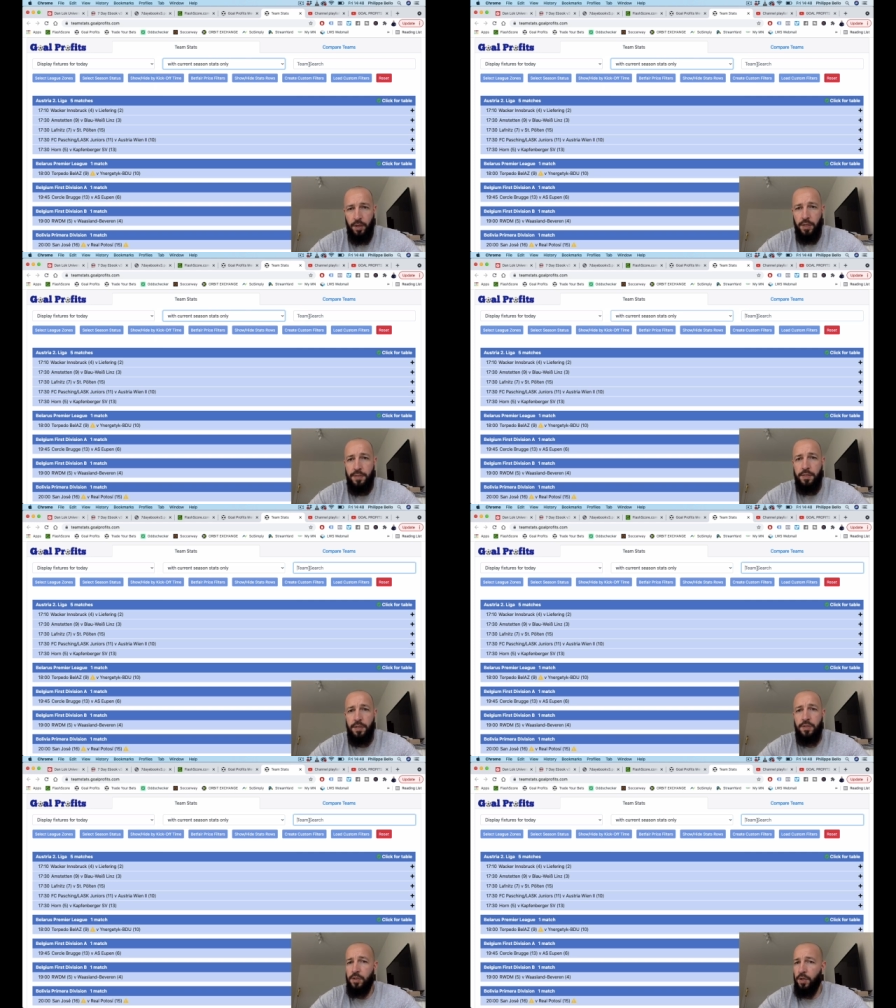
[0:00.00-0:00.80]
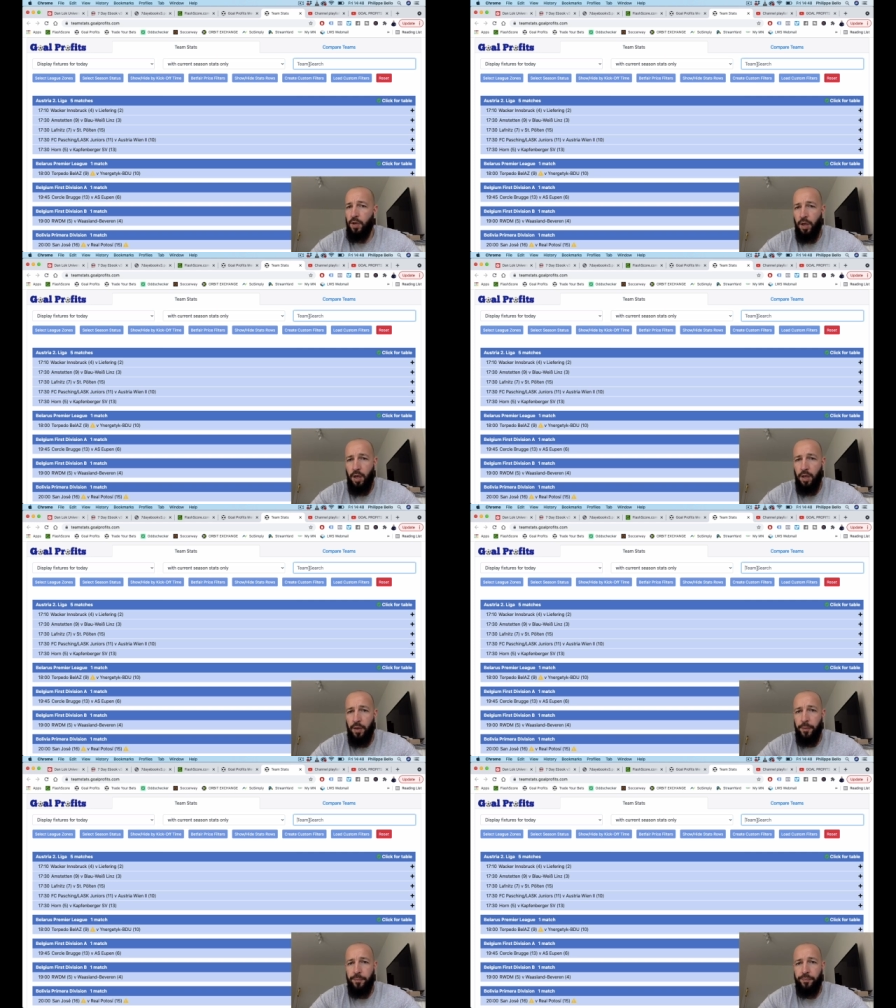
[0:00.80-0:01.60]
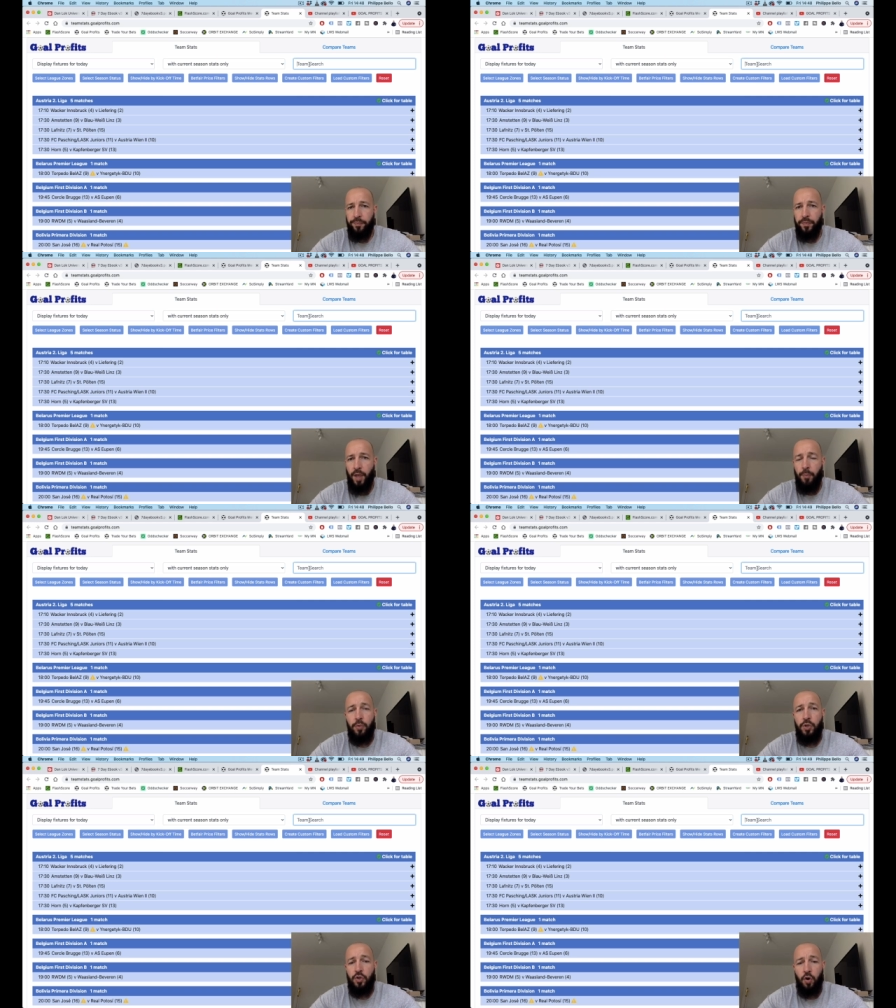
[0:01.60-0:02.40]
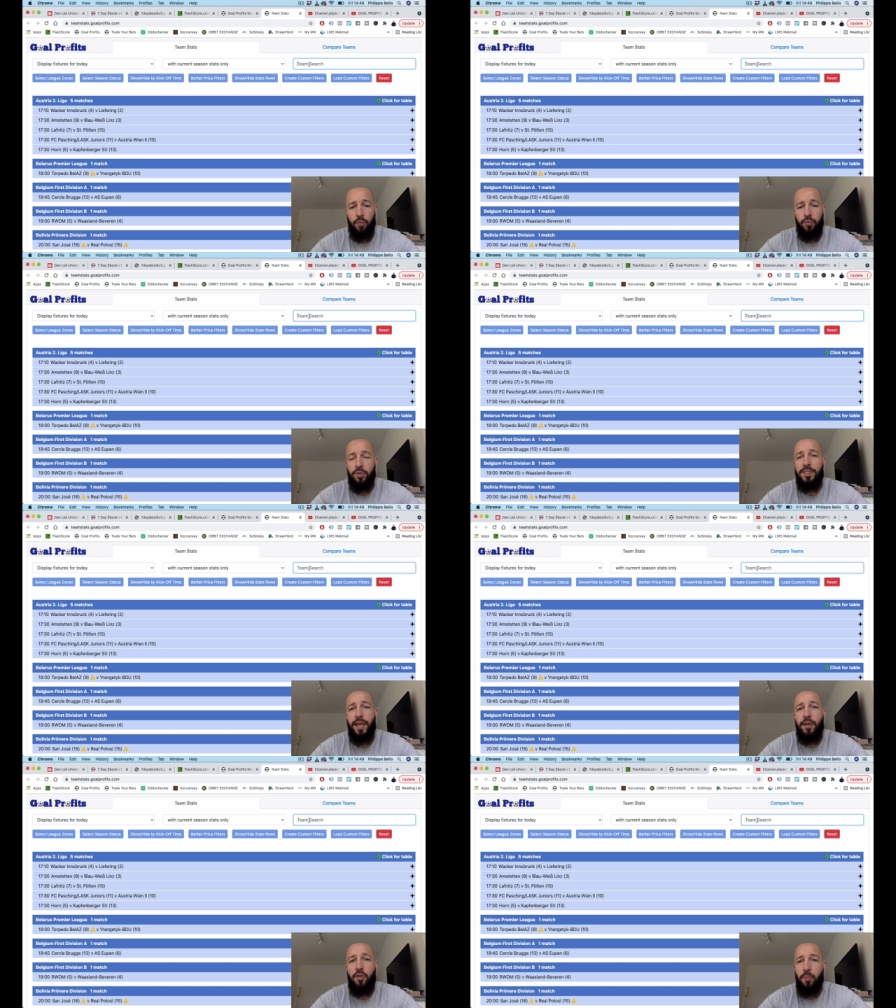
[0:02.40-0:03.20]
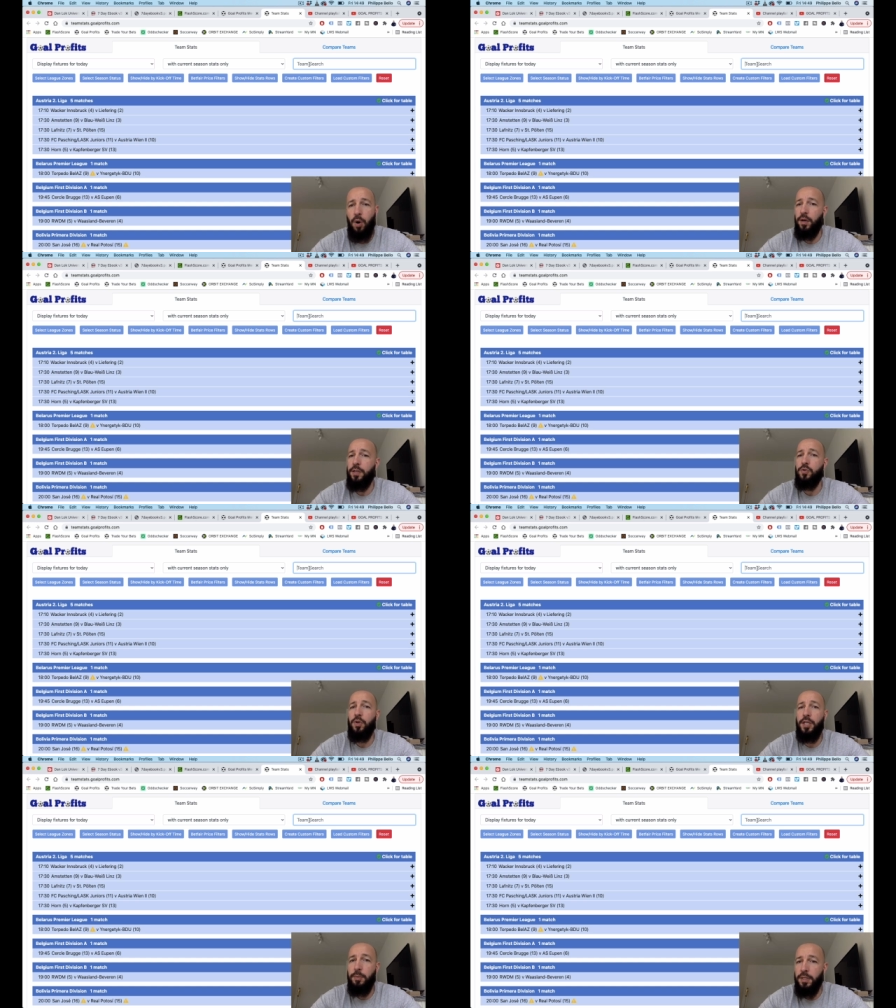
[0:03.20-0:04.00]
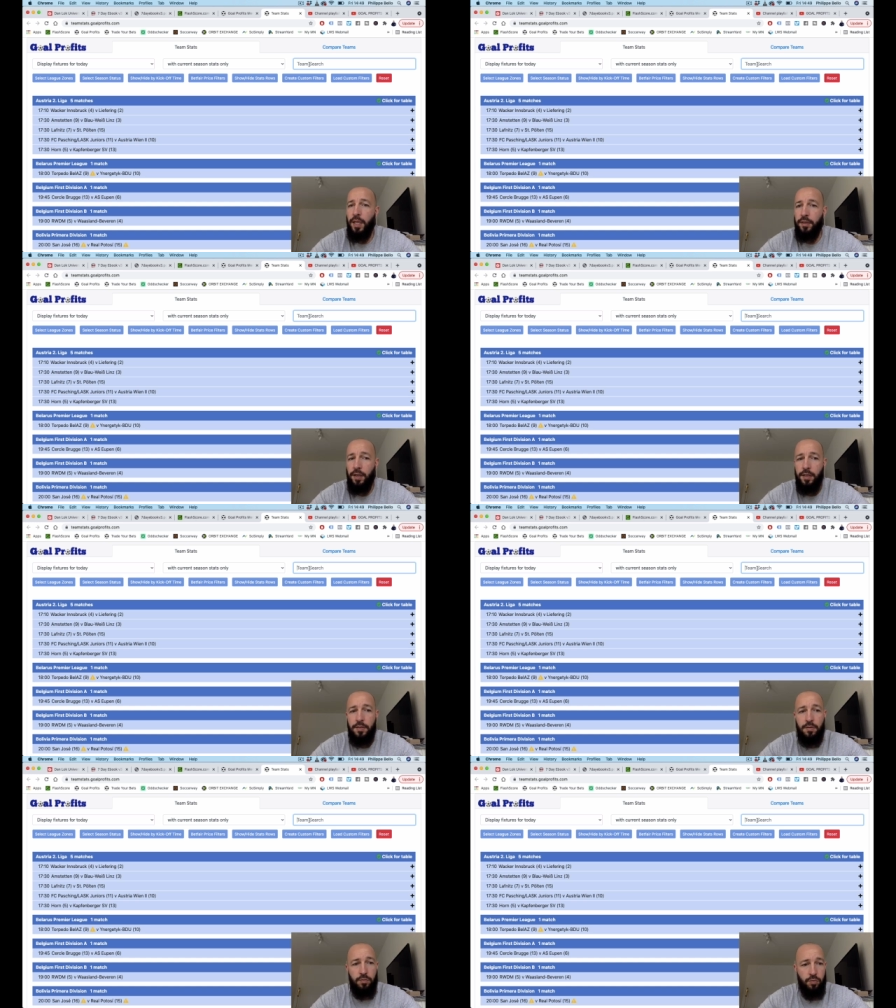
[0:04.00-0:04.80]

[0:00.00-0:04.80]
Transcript: Ici, c'est un, petit champ pour directement aller sur l'équipe qui t'intéresse.